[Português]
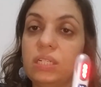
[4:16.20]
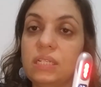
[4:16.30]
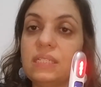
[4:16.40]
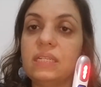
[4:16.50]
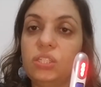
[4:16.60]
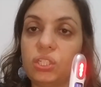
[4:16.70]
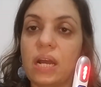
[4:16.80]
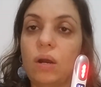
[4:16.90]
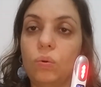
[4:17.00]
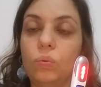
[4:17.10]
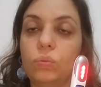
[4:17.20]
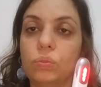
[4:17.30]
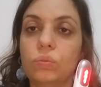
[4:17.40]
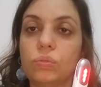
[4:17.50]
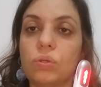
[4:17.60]
desinchar
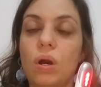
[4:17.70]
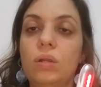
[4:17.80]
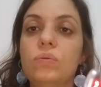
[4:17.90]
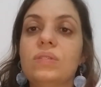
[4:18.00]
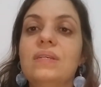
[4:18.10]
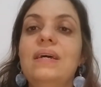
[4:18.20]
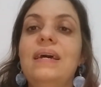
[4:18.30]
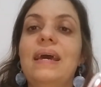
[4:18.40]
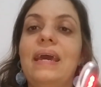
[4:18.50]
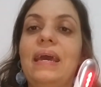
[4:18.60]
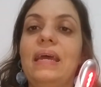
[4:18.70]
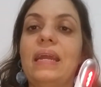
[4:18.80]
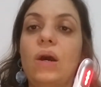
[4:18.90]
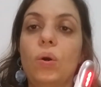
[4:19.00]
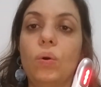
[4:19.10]
o, os olhos, é,
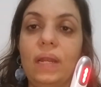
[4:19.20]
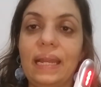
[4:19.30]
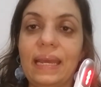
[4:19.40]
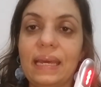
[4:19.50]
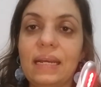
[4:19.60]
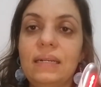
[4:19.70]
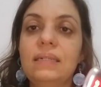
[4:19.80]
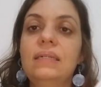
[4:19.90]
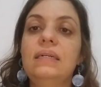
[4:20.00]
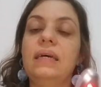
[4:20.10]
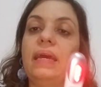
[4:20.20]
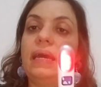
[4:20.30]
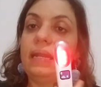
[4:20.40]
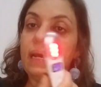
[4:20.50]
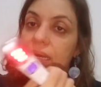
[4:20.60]
na olheira,
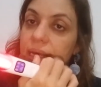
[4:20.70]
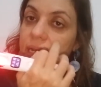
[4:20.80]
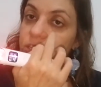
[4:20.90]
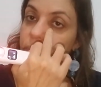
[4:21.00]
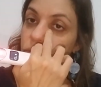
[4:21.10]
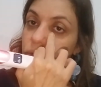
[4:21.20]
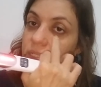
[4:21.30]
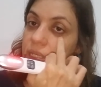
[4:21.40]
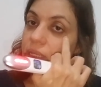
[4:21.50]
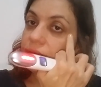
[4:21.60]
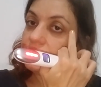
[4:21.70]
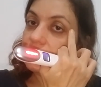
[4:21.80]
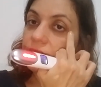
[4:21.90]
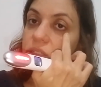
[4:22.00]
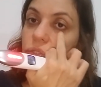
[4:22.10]
é, na, nas pessoas que tem isso
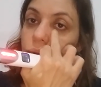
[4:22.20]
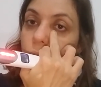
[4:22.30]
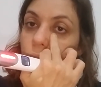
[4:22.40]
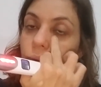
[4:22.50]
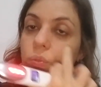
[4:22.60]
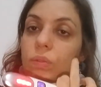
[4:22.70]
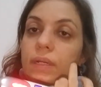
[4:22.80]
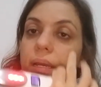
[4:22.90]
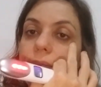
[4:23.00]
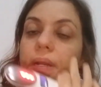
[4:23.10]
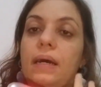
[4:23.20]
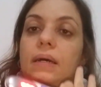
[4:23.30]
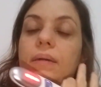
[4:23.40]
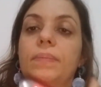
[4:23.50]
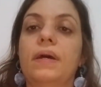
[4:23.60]
aqui escuro, né,
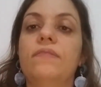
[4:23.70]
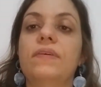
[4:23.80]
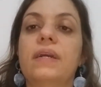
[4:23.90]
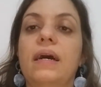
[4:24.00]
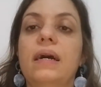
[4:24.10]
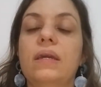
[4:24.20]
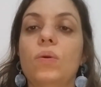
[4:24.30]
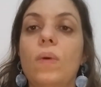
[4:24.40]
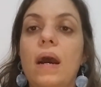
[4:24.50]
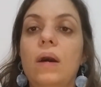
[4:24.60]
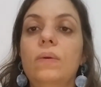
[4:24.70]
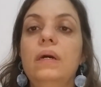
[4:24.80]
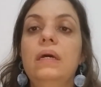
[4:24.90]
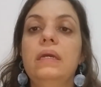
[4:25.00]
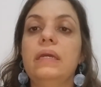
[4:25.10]
para ficar igual,
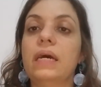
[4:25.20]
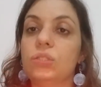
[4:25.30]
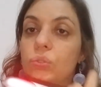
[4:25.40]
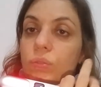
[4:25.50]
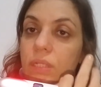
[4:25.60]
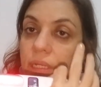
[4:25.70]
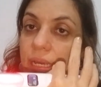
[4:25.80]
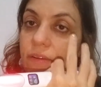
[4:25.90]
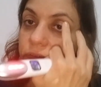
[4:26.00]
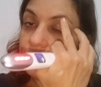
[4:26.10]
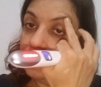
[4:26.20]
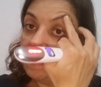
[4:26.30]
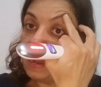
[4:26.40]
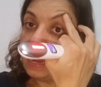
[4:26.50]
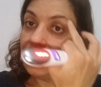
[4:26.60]
e ajuda, né,
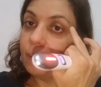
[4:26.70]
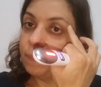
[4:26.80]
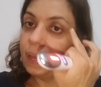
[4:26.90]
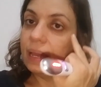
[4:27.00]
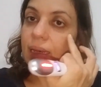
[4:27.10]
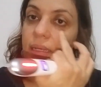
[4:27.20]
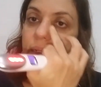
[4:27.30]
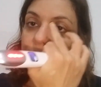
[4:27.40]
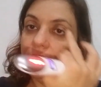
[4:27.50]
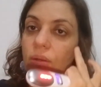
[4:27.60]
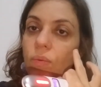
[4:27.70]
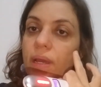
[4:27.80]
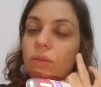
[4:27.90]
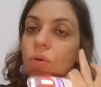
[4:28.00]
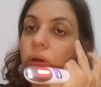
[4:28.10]
firmar a pele, né, no
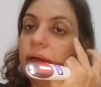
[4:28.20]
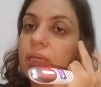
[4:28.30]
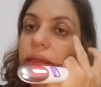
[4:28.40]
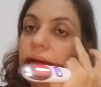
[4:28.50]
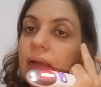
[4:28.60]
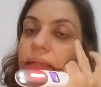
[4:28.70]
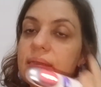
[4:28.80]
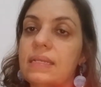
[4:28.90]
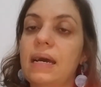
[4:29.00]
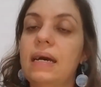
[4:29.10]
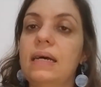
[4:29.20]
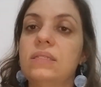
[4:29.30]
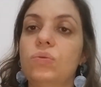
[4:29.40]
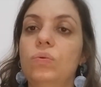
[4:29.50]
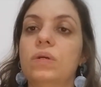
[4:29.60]
redor e alisar
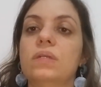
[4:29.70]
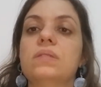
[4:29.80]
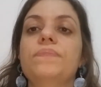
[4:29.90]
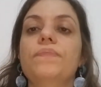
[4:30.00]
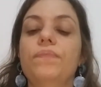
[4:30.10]
as rugas.